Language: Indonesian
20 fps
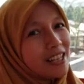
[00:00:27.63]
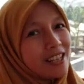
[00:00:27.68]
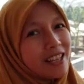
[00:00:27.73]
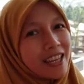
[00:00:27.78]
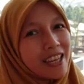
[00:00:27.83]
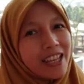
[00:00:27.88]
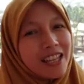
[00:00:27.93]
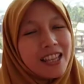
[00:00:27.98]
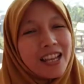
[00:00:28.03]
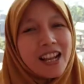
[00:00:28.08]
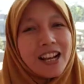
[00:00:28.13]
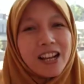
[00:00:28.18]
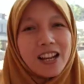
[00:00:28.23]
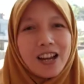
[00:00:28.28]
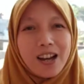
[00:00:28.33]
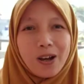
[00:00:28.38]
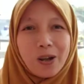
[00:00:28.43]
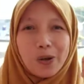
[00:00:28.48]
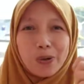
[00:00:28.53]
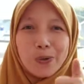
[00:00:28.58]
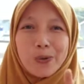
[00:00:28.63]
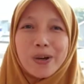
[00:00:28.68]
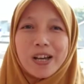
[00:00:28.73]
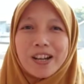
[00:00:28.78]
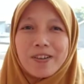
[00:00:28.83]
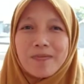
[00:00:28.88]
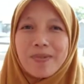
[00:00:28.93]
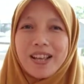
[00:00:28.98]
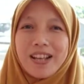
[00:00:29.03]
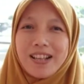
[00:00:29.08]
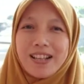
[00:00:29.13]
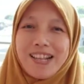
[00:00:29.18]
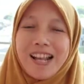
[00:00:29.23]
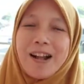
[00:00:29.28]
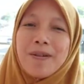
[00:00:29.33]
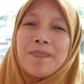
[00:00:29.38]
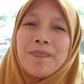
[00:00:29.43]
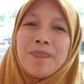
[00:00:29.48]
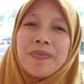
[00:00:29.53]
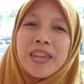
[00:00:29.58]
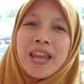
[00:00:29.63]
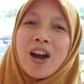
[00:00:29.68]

sekitar yang luar biasa.